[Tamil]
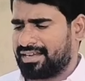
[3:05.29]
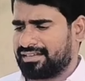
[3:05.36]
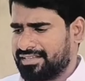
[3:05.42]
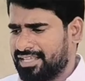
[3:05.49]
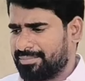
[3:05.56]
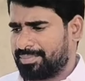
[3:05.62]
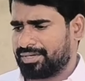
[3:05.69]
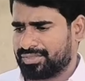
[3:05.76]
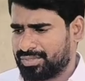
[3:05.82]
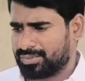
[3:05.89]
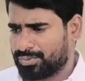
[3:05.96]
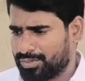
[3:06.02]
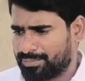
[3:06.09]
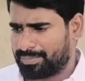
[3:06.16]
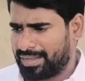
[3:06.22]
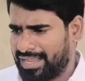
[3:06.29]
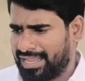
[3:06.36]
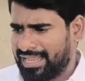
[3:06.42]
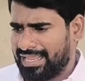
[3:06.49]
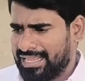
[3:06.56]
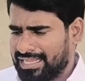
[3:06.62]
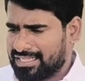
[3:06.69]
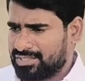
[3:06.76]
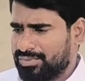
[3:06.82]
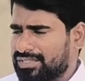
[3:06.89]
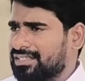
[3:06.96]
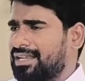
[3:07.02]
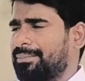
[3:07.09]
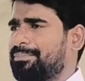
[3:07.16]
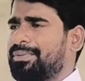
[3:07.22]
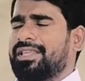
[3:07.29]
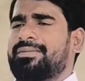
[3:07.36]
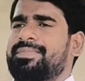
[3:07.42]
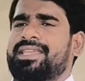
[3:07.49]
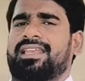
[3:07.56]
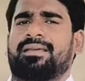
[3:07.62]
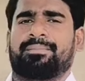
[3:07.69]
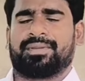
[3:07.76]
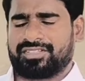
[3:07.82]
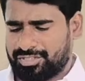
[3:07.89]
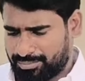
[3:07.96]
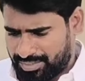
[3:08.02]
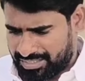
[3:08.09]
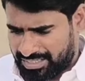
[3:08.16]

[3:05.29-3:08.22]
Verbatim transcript: நான் ஏற்படுத்தி கொடுப்பேன் இது வந்து நான் பெருமையெல்லாம் பேச